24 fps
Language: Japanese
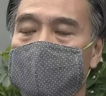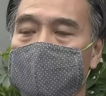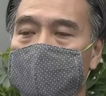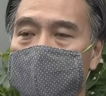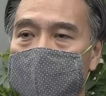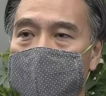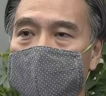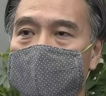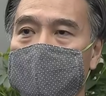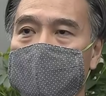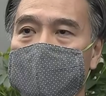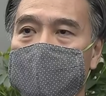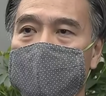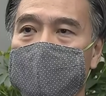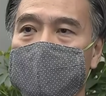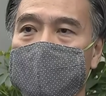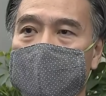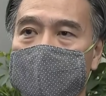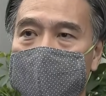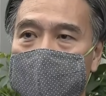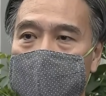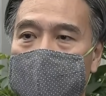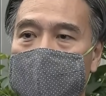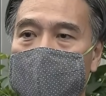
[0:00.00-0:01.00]
付をさせてい
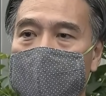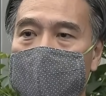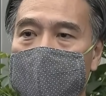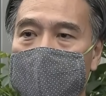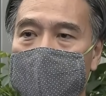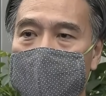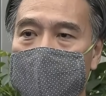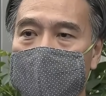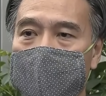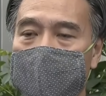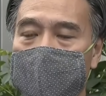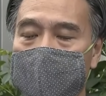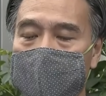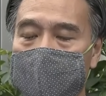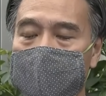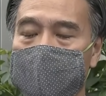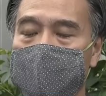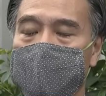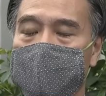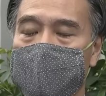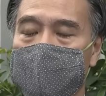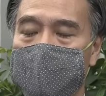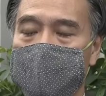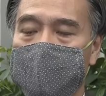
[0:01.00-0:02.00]
ただくと
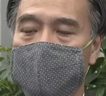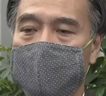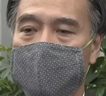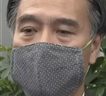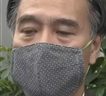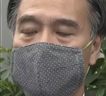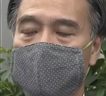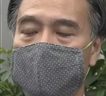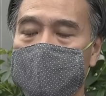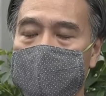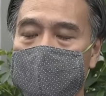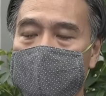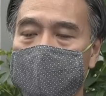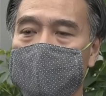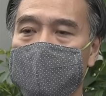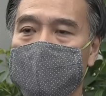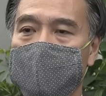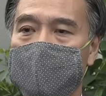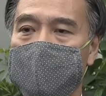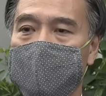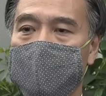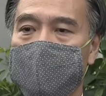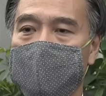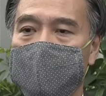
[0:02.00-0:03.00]
いう形にしており
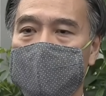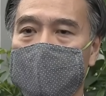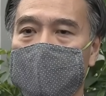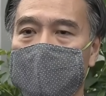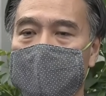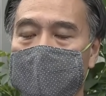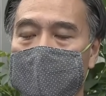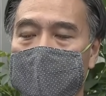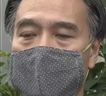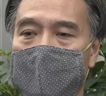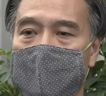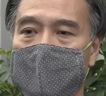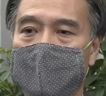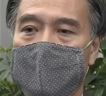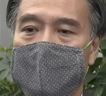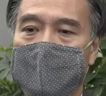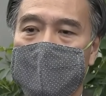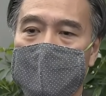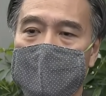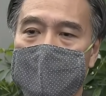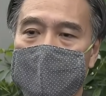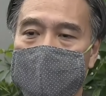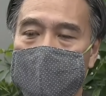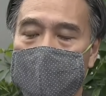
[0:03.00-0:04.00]
ますけれども、
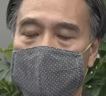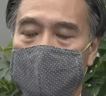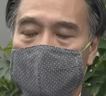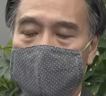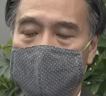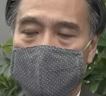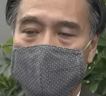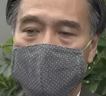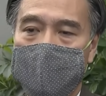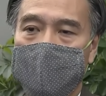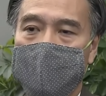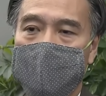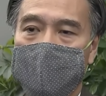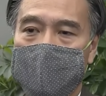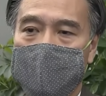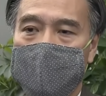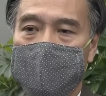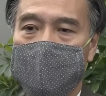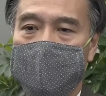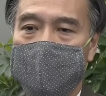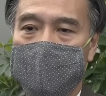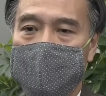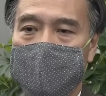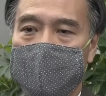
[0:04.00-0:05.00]
まあ、今
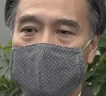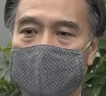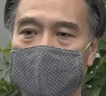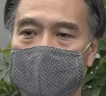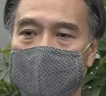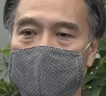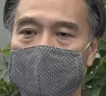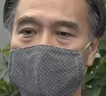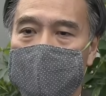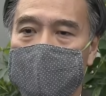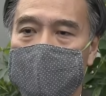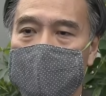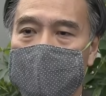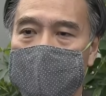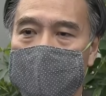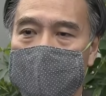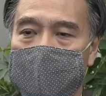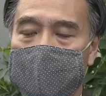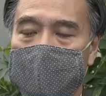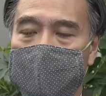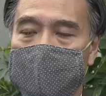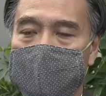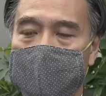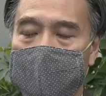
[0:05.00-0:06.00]
回、
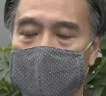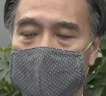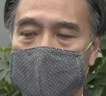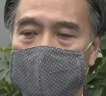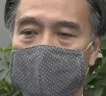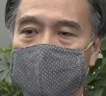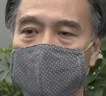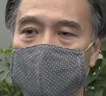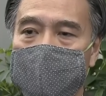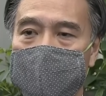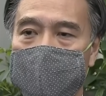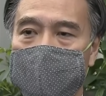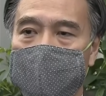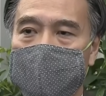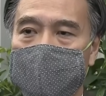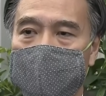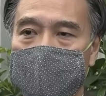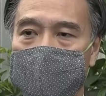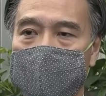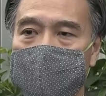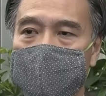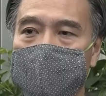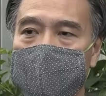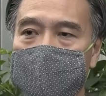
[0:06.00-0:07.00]
まあ、延長
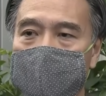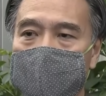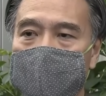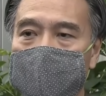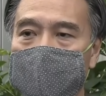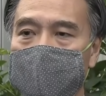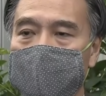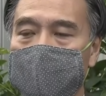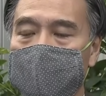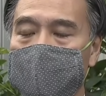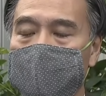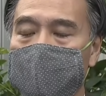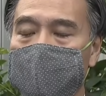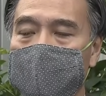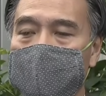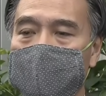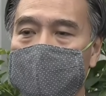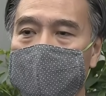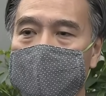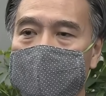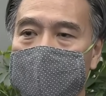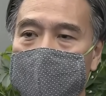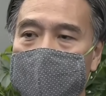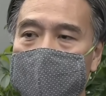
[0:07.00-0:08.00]
ということに
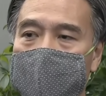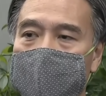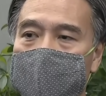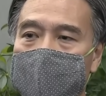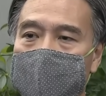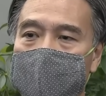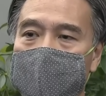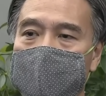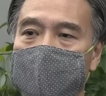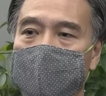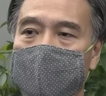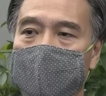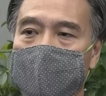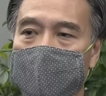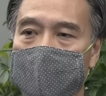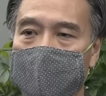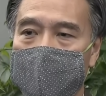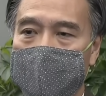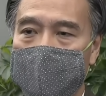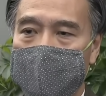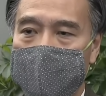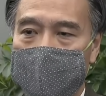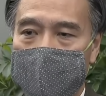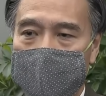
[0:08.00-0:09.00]
伴って、ま
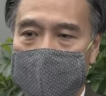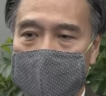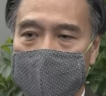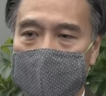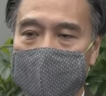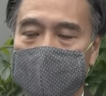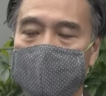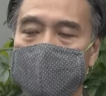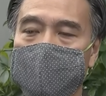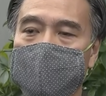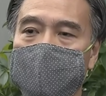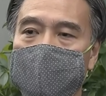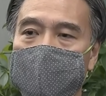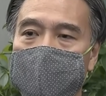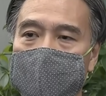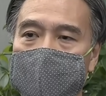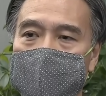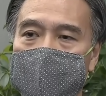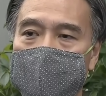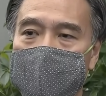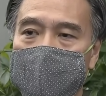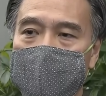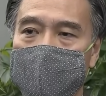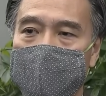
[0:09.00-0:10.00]
あ、新たにそ
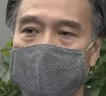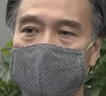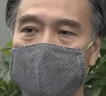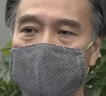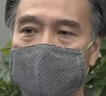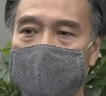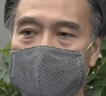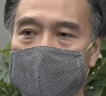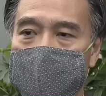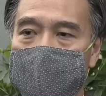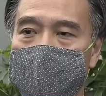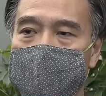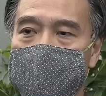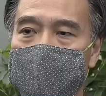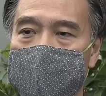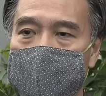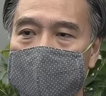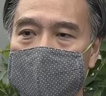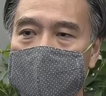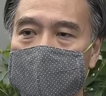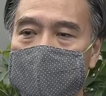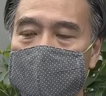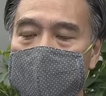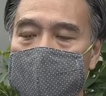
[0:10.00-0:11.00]
の協力
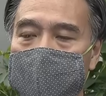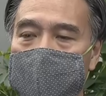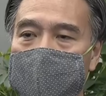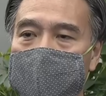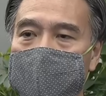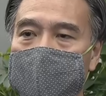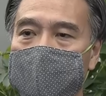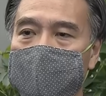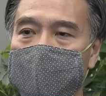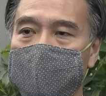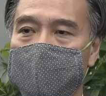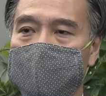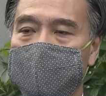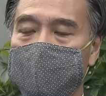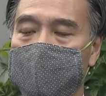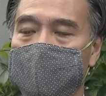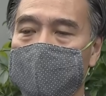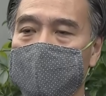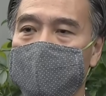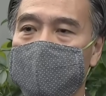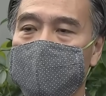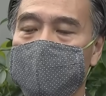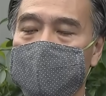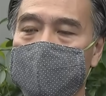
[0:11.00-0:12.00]
金、支援金を
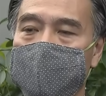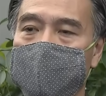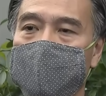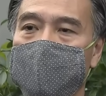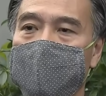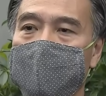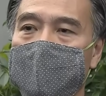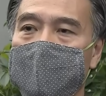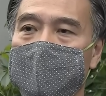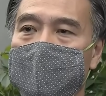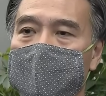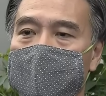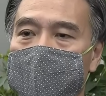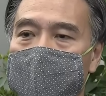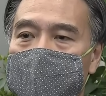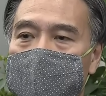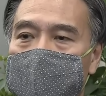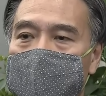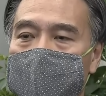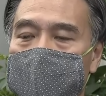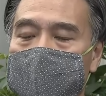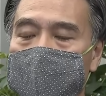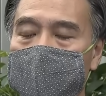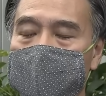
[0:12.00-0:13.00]
追加するとい
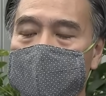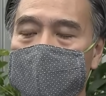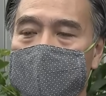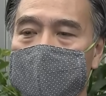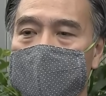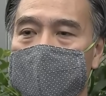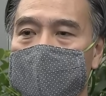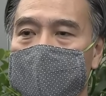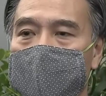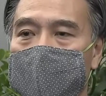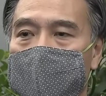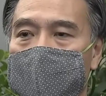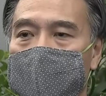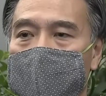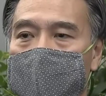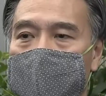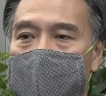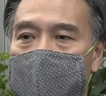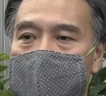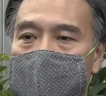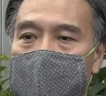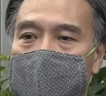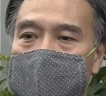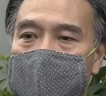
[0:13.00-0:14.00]
うことについて
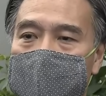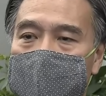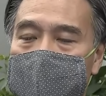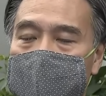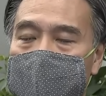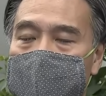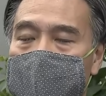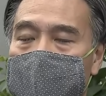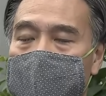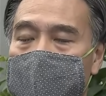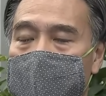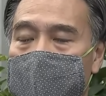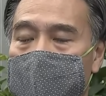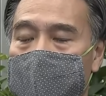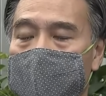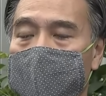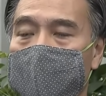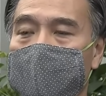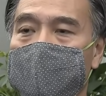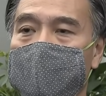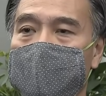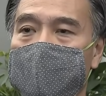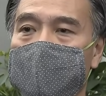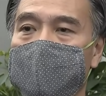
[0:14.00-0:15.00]
は、現時点で
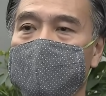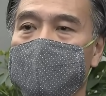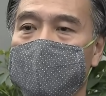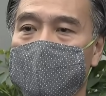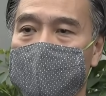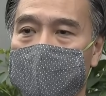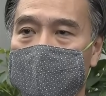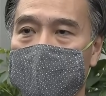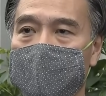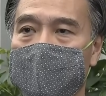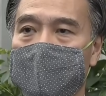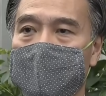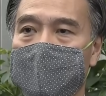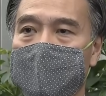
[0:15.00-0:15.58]
考えていません。